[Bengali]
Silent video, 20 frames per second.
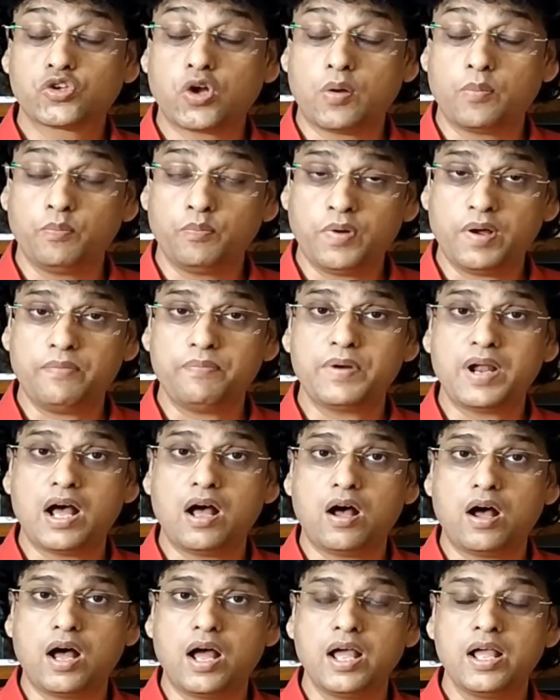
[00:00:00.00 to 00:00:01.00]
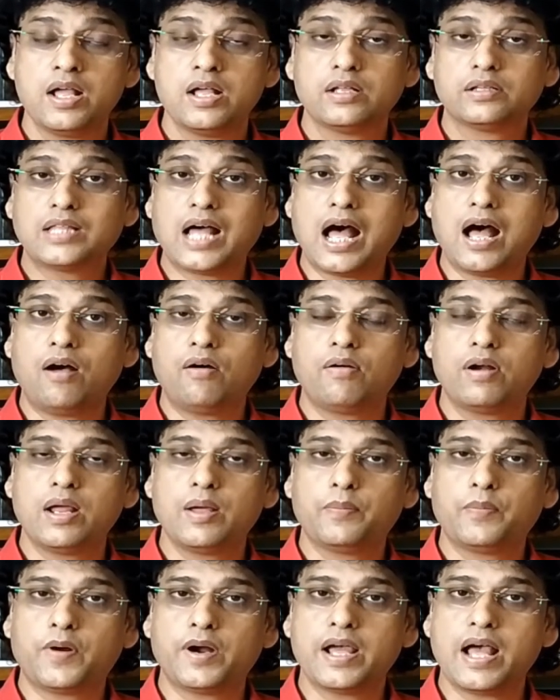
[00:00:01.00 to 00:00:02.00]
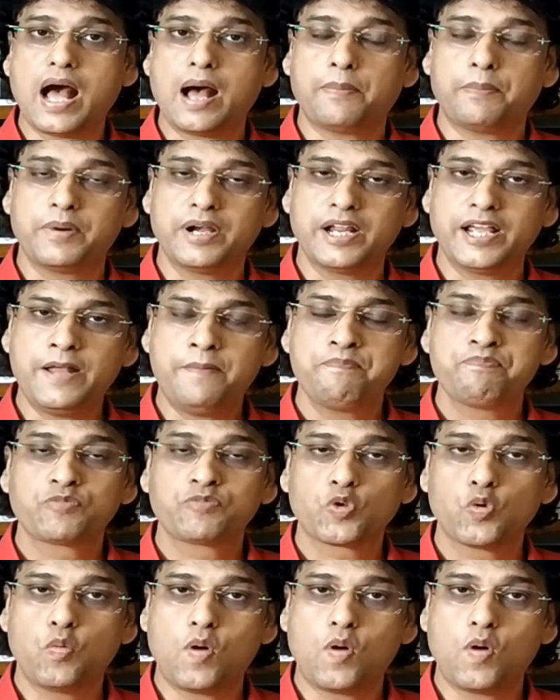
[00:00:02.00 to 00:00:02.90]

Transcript: সম্ভব না হয় তাহলে পরে আপনি